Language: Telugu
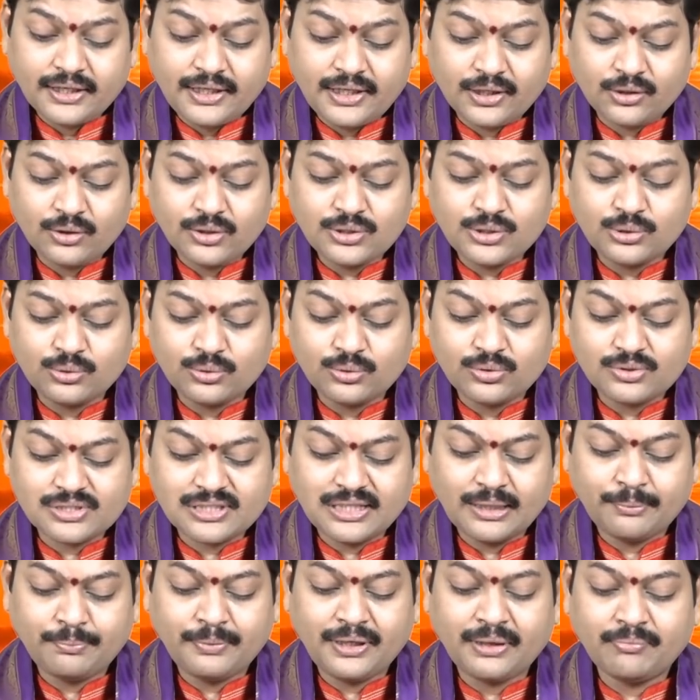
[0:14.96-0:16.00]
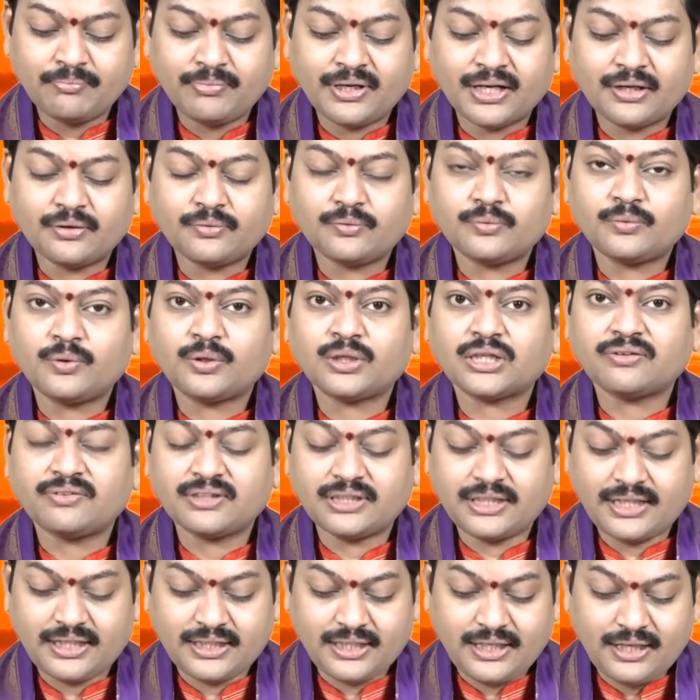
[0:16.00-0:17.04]
ఈరోజు సెప్టెంబర్ ఒకటవ
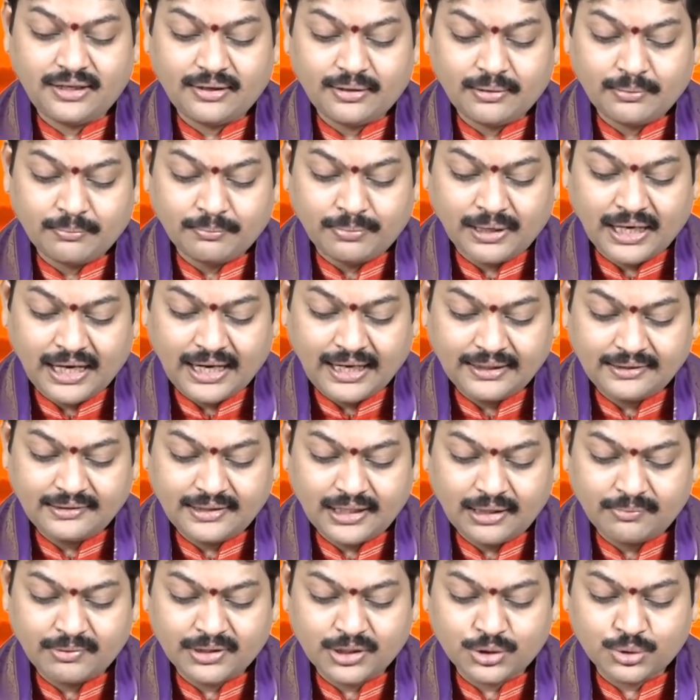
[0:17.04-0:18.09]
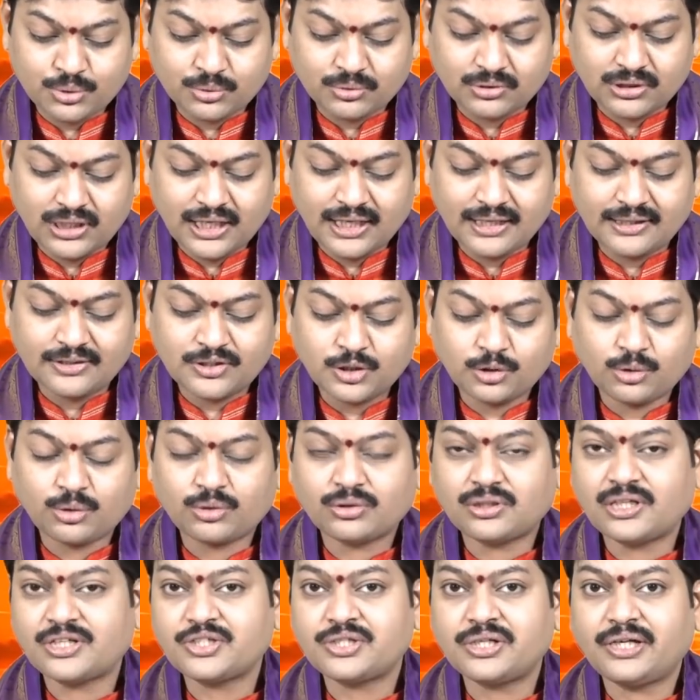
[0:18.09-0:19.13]
తేదీ భాద్రపద శుద్ధ
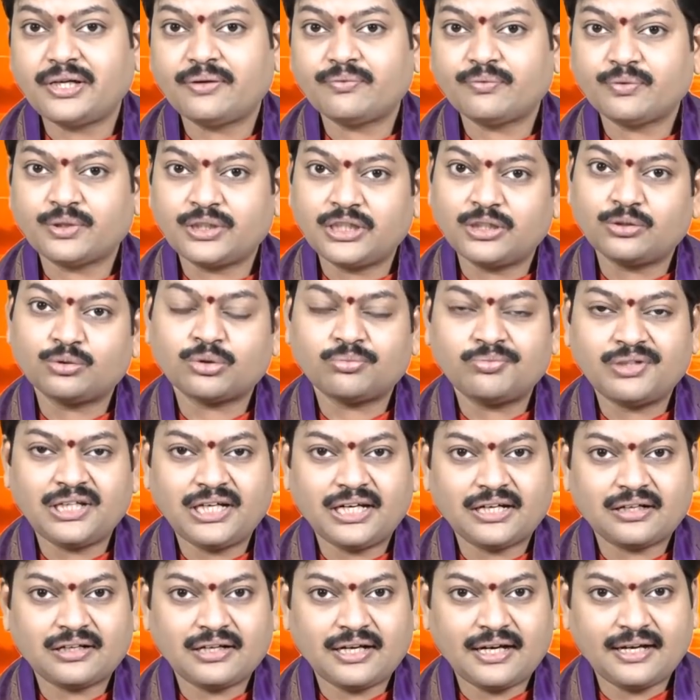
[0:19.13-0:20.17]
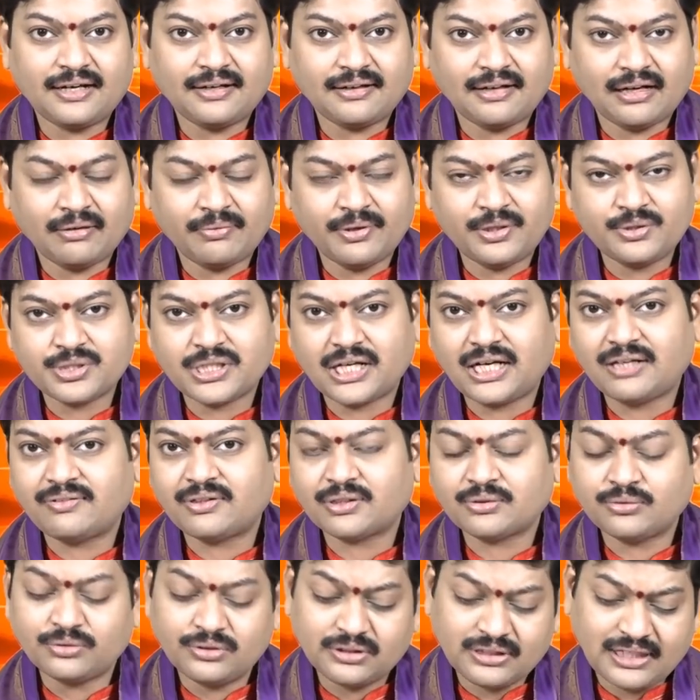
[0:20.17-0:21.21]
చతుర్దశి ఉదయం తొమ్మిది గంటల నలభై నిమిషాల
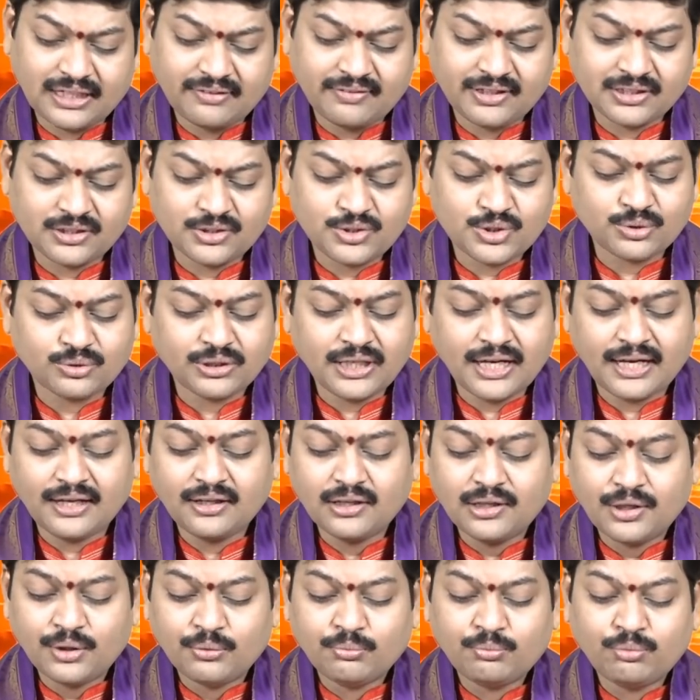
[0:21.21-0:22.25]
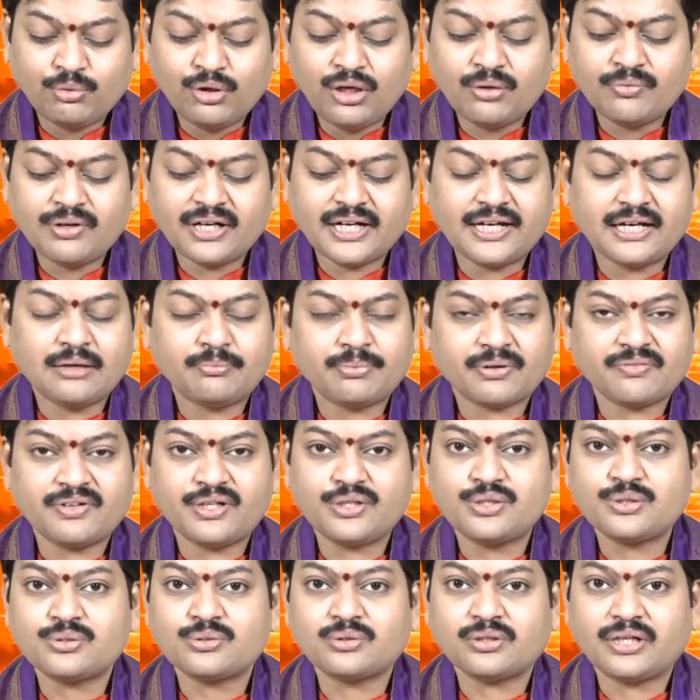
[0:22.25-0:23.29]
వరకు ఉంటే తర్వాత నుంచి కూడా పూర్ణిమ గడియలు
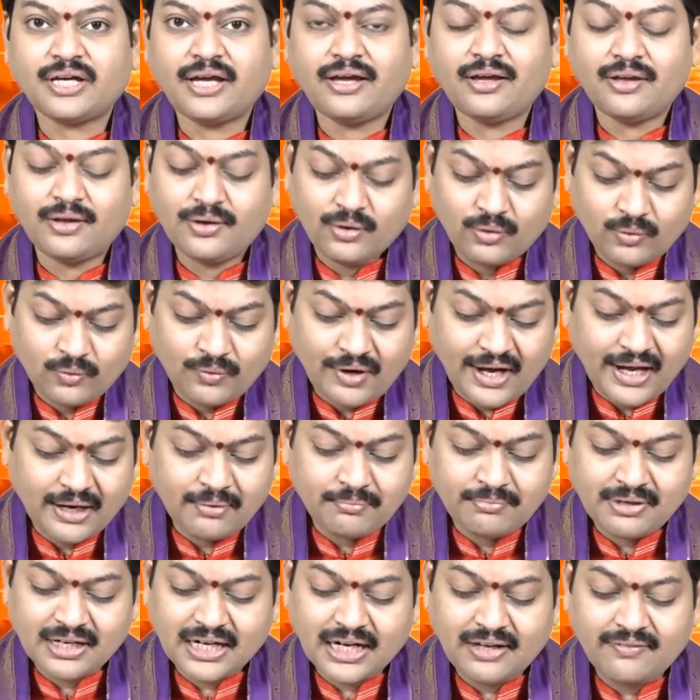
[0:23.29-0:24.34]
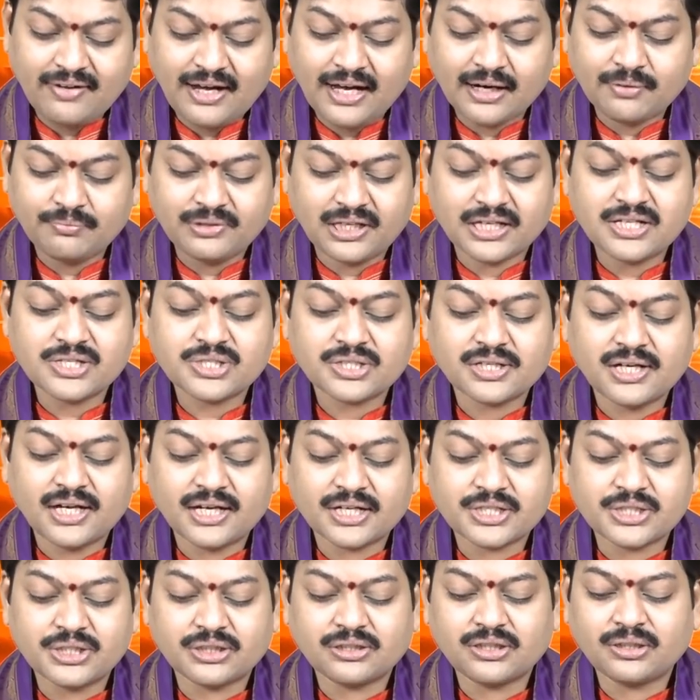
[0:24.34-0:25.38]
ప్రవేశిస్తున్నాయి వారం మంగళవారం ధనిష్ఠా
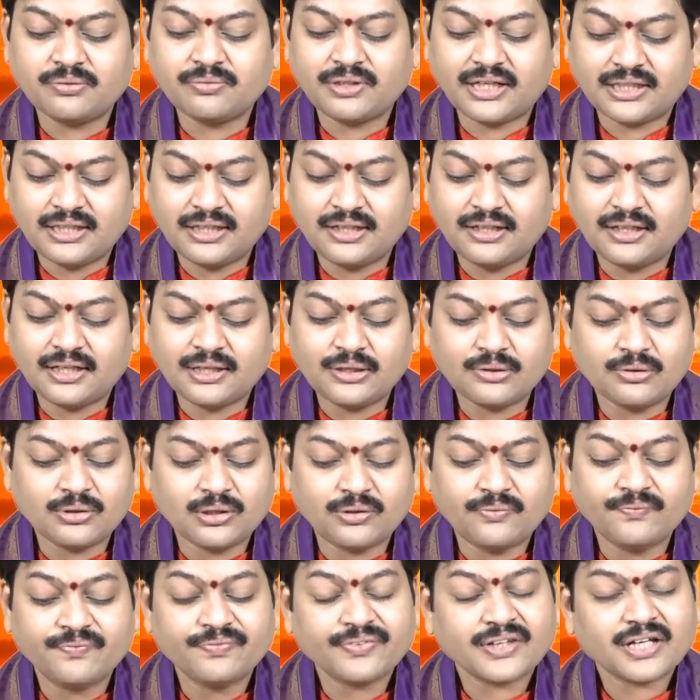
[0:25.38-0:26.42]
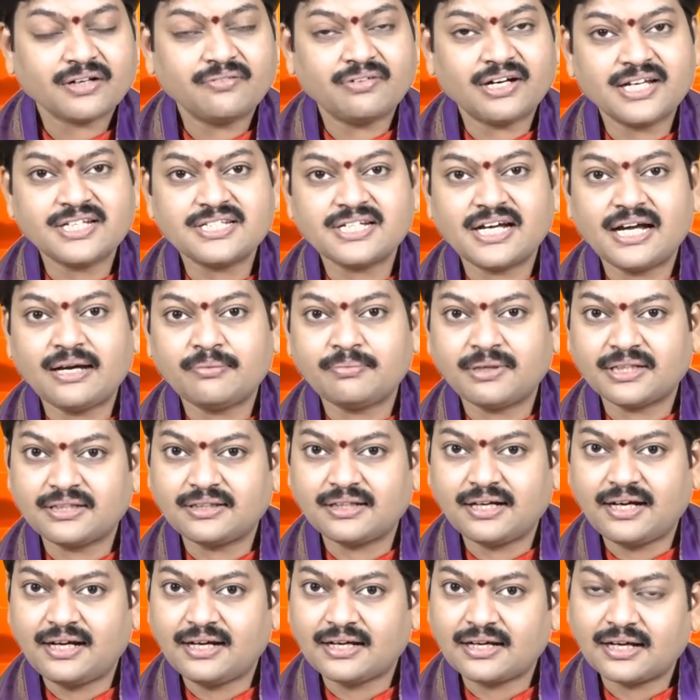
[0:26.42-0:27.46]
నక్షత్రం అతిగంట యోగం వణిజ
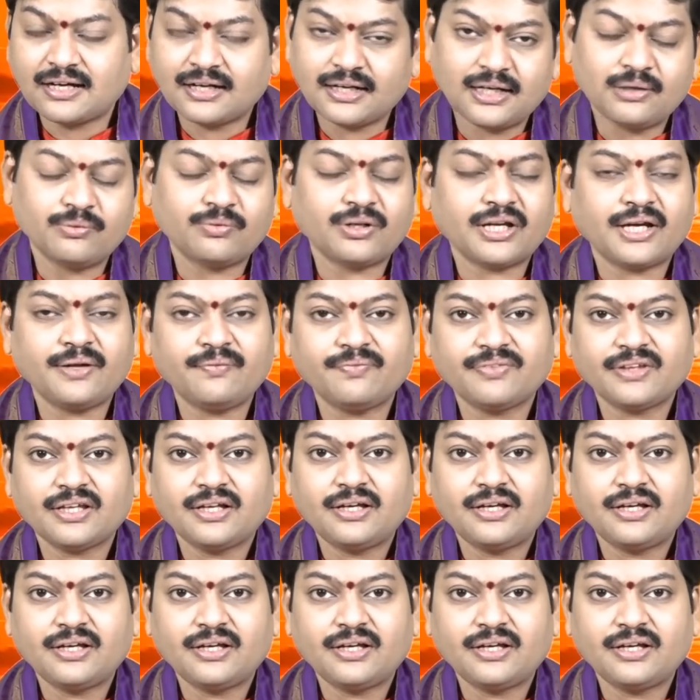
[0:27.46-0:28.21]
భద్ర కరణాలున్నాయి